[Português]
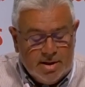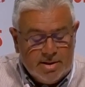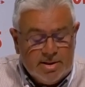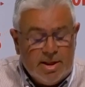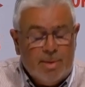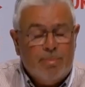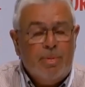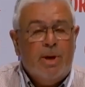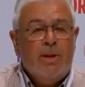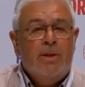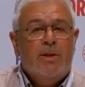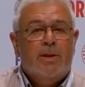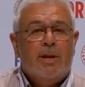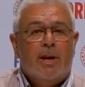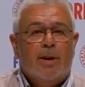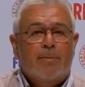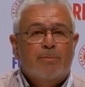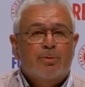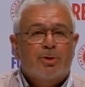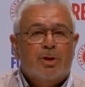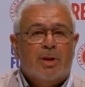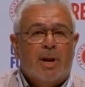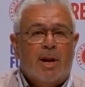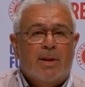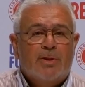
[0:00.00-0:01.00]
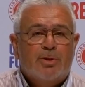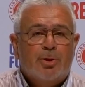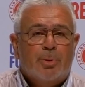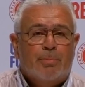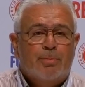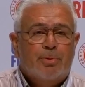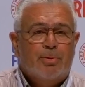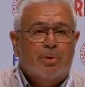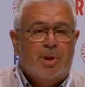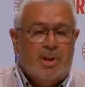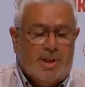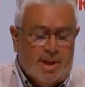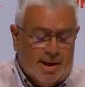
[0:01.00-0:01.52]
também temos grandes
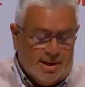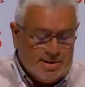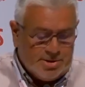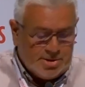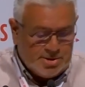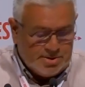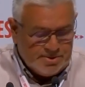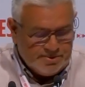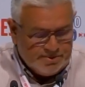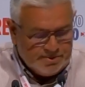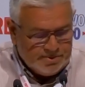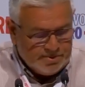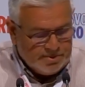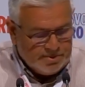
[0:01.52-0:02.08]
oportunidades.